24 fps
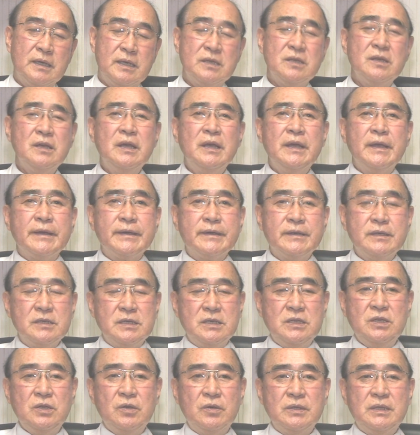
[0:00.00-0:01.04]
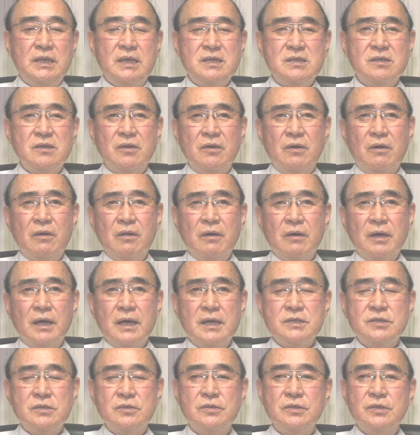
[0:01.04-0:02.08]
그래서 그 이유에 대해서 여러
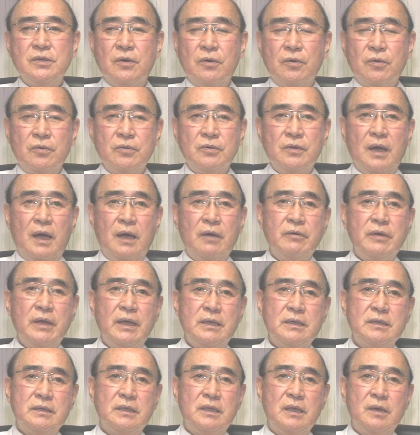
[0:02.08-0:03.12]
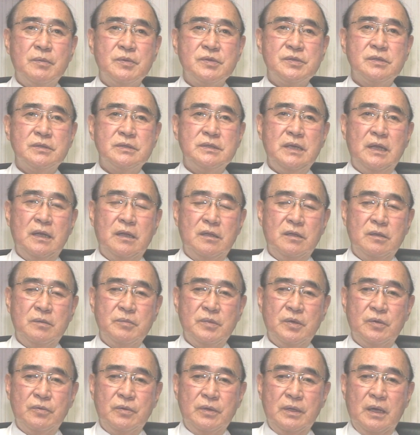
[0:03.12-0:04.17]
가지로 연구도 하고 했는데 무슨 예를
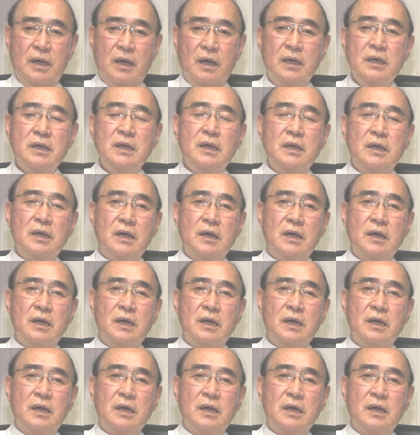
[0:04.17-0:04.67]
들면 우리가